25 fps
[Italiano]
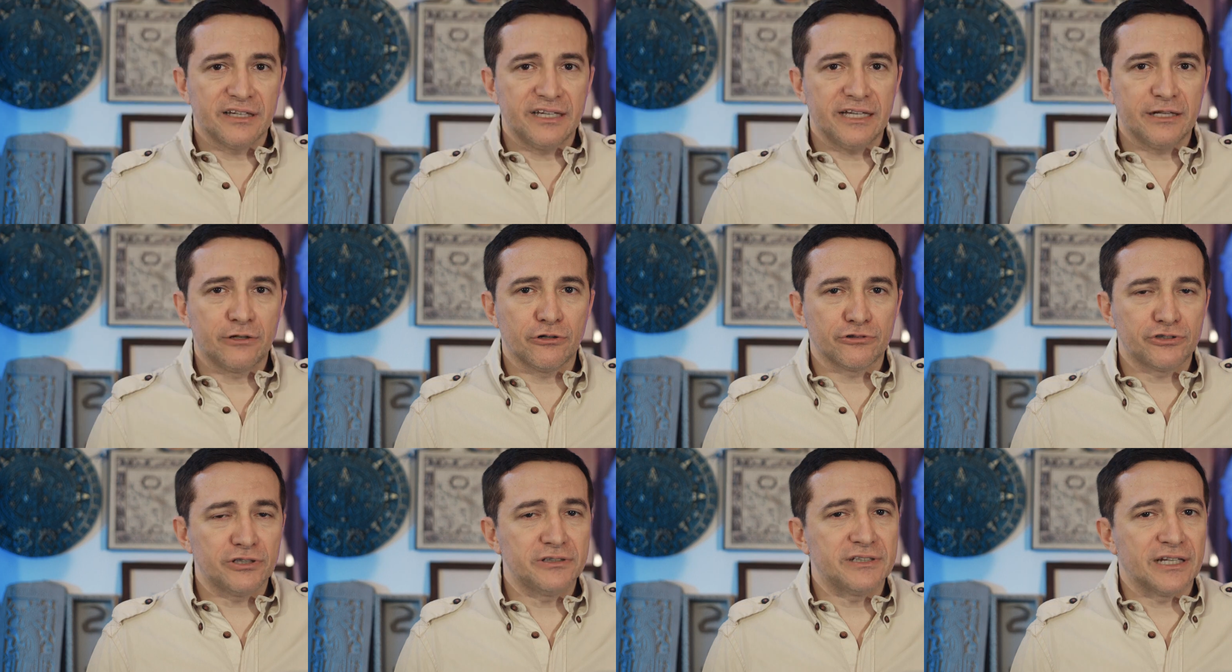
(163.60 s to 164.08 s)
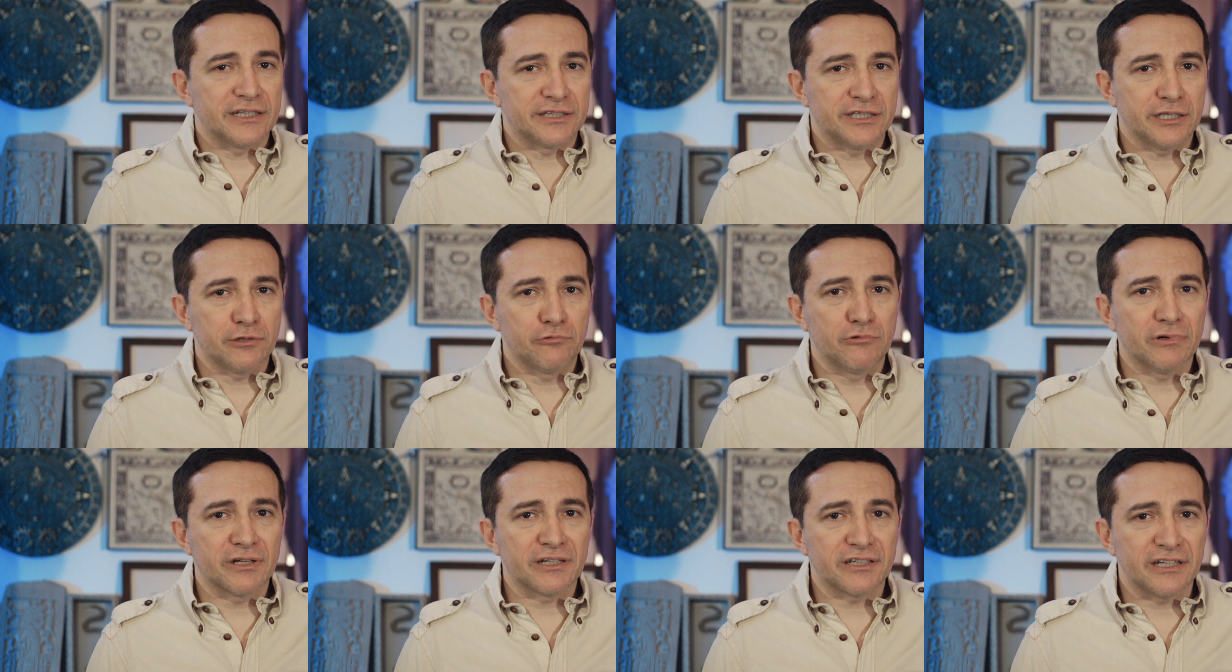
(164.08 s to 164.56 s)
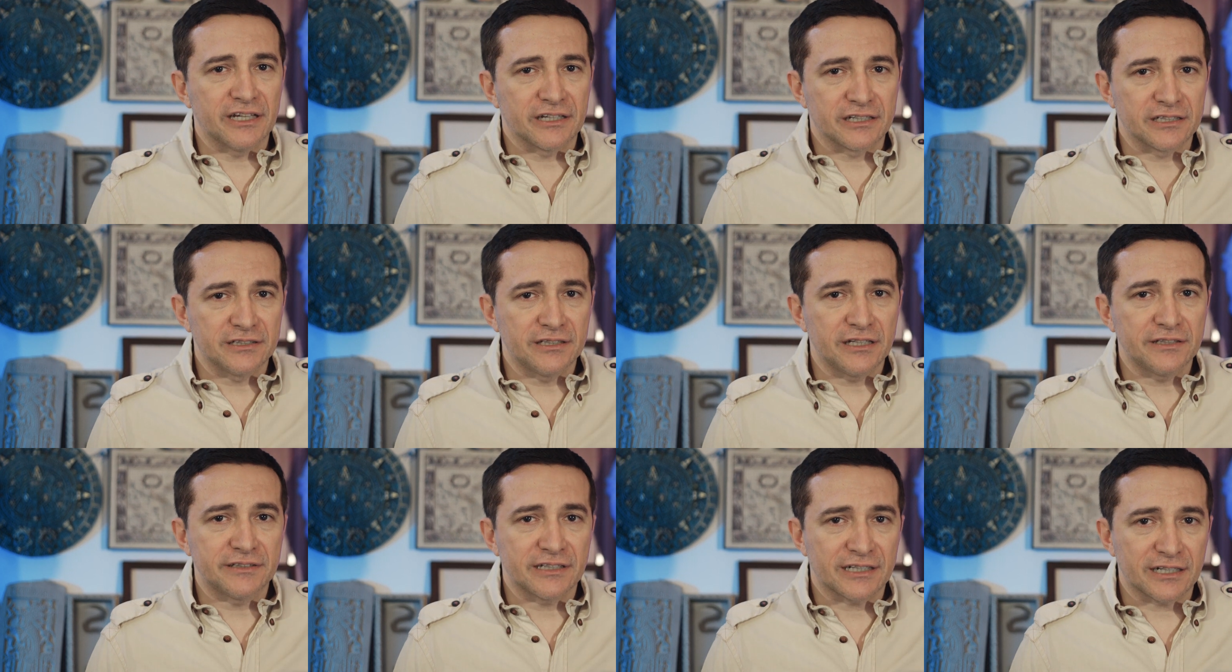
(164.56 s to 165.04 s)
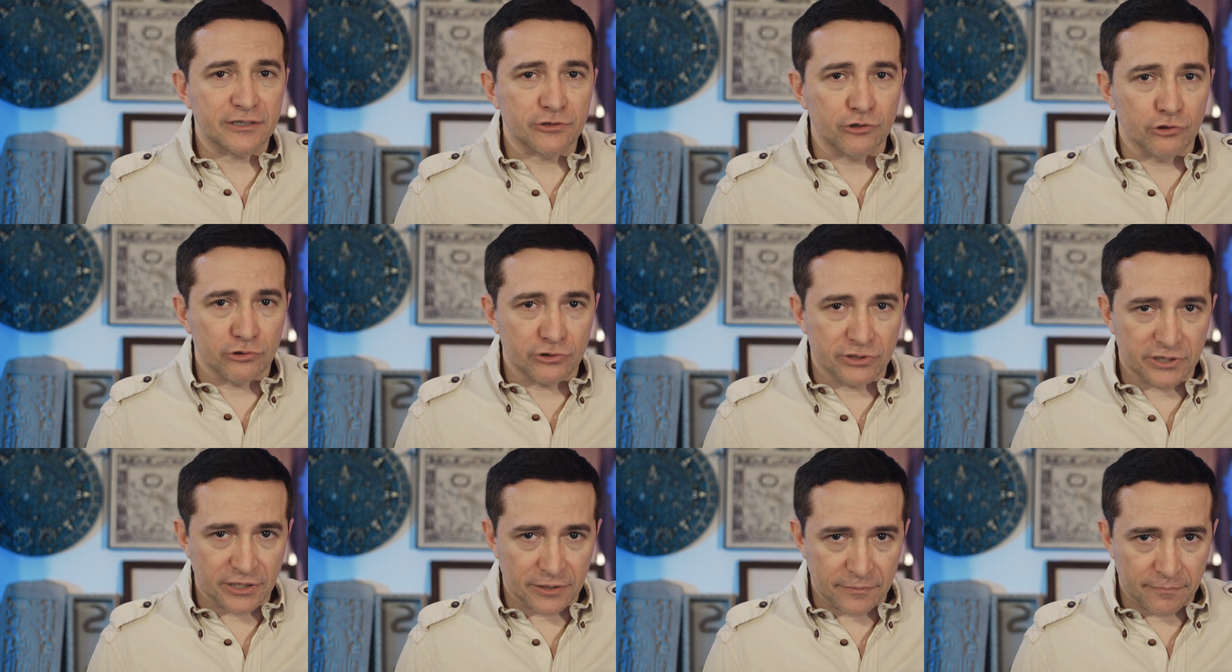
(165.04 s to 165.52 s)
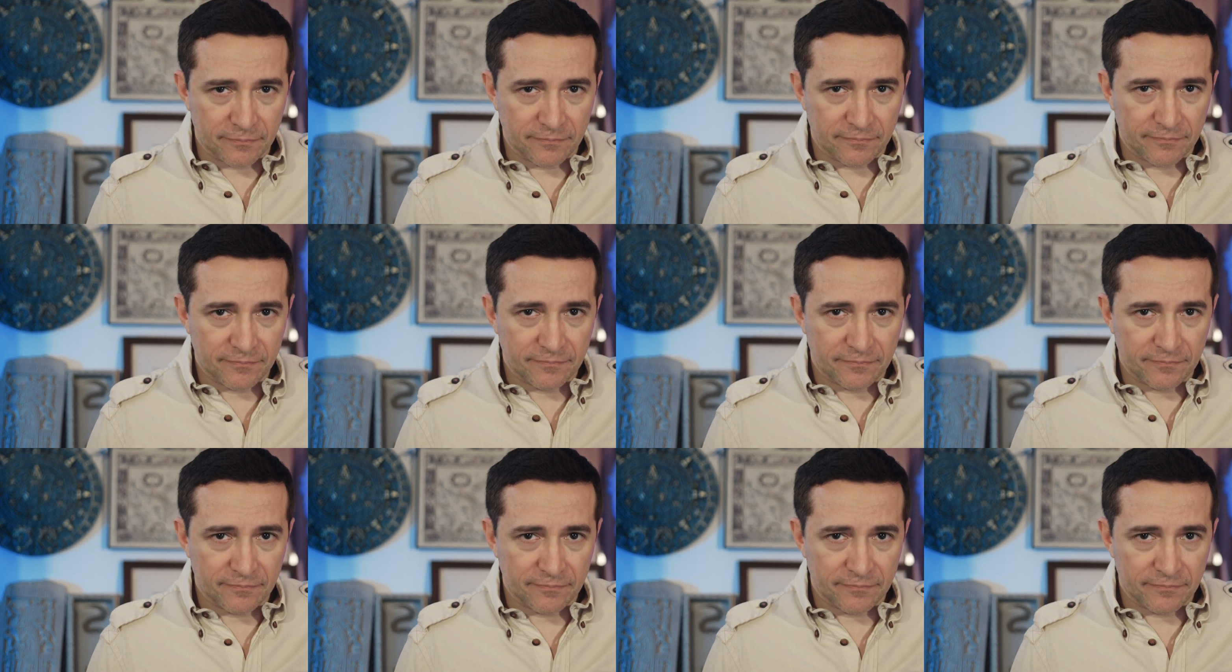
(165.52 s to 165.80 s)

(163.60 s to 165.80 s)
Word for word: i cosiddetti guerrieri di terracotta,